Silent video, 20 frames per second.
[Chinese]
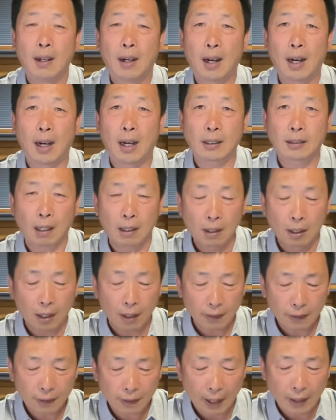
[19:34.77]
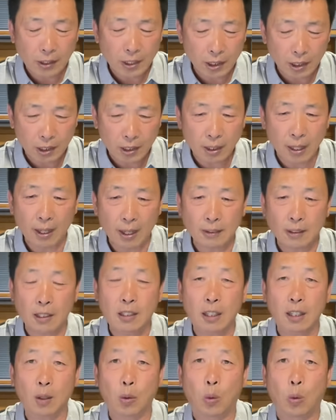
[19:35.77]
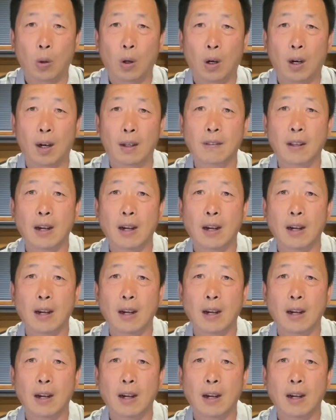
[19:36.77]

啊，整个三期试验的结果